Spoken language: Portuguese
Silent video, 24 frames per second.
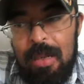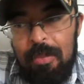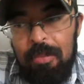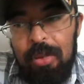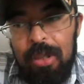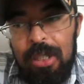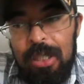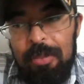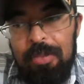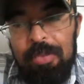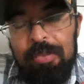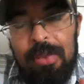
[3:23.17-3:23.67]

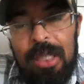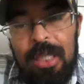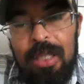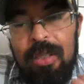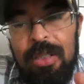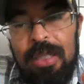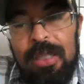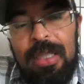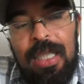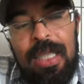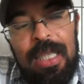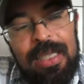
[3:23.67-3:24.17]
Porque primeiro
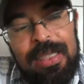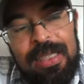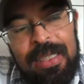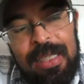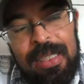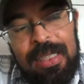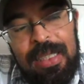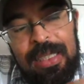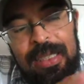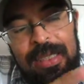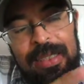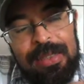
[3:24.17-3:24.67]
que tem essa
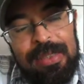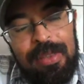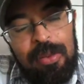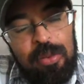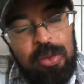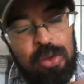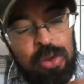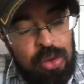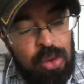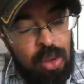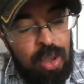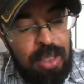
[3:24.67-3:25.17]
questão
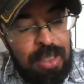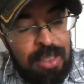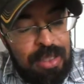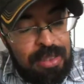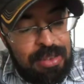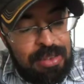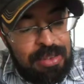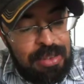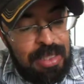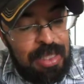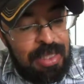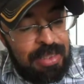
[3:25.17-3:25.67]
de
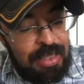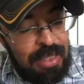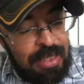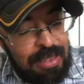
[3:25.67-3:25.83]
Sócrates, né?